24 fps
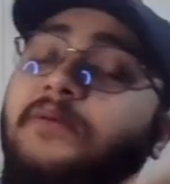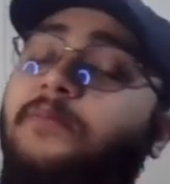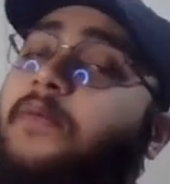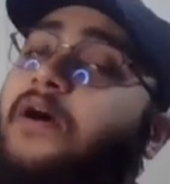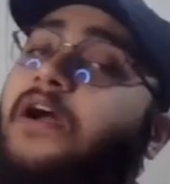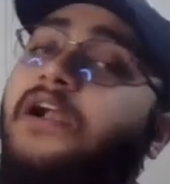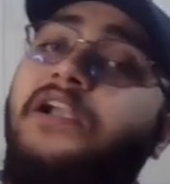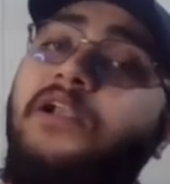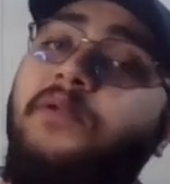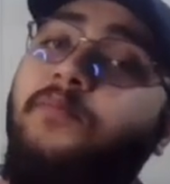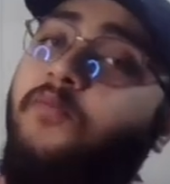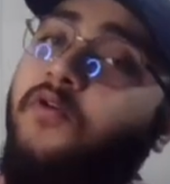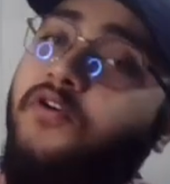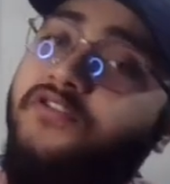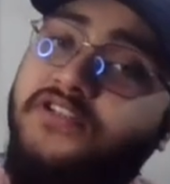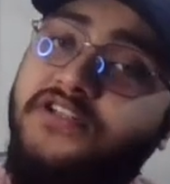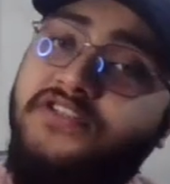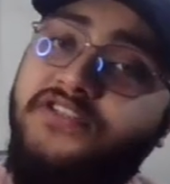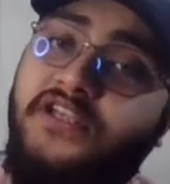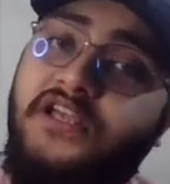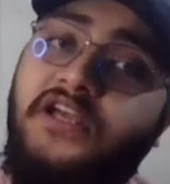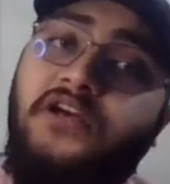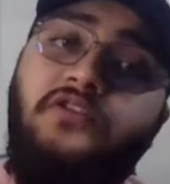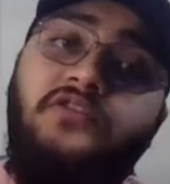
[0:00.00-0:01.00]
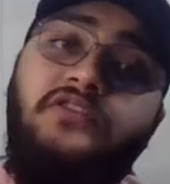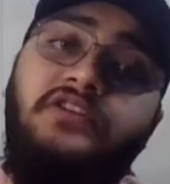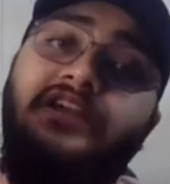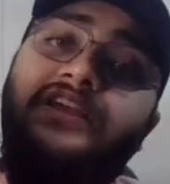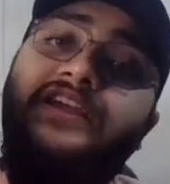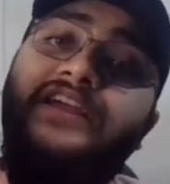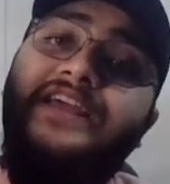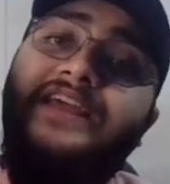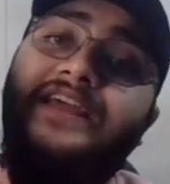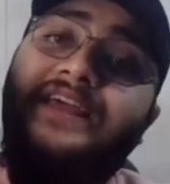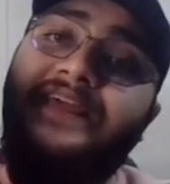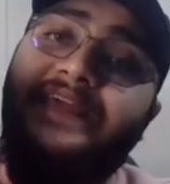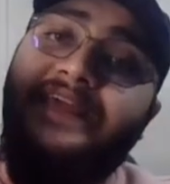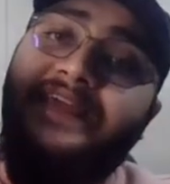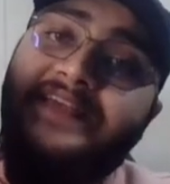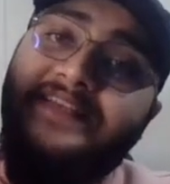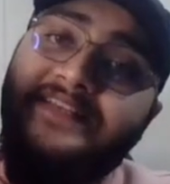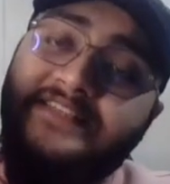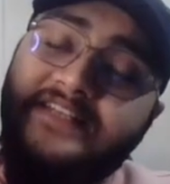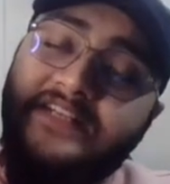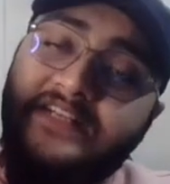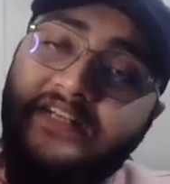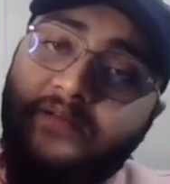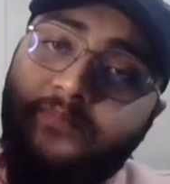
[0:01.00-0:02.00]
डिमांड डिपॉजिट क्या होते हैं
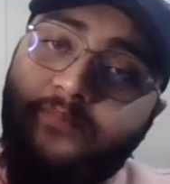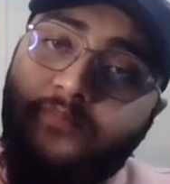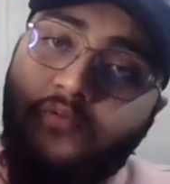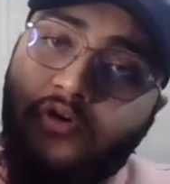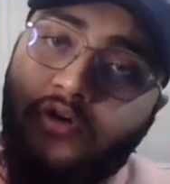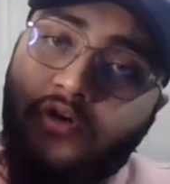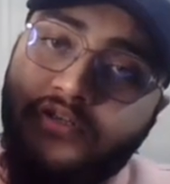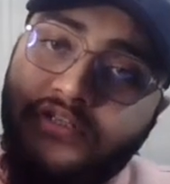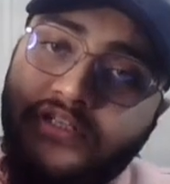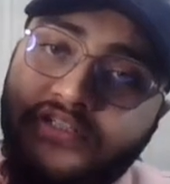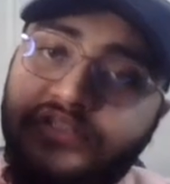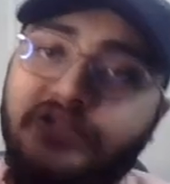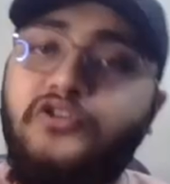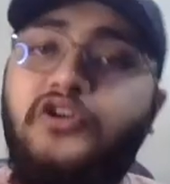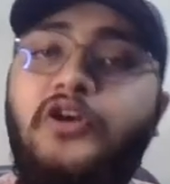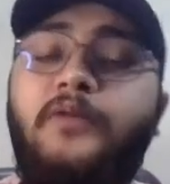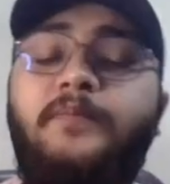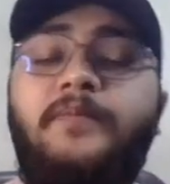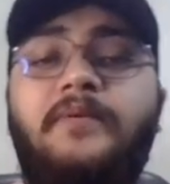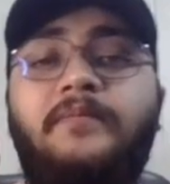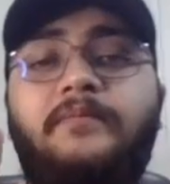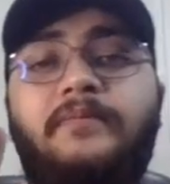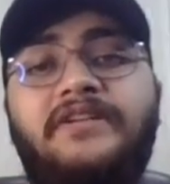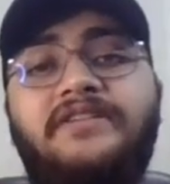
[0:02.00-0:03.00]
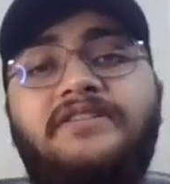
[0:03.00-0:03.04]
ऐसे डिपॉजिट जिनको अपनी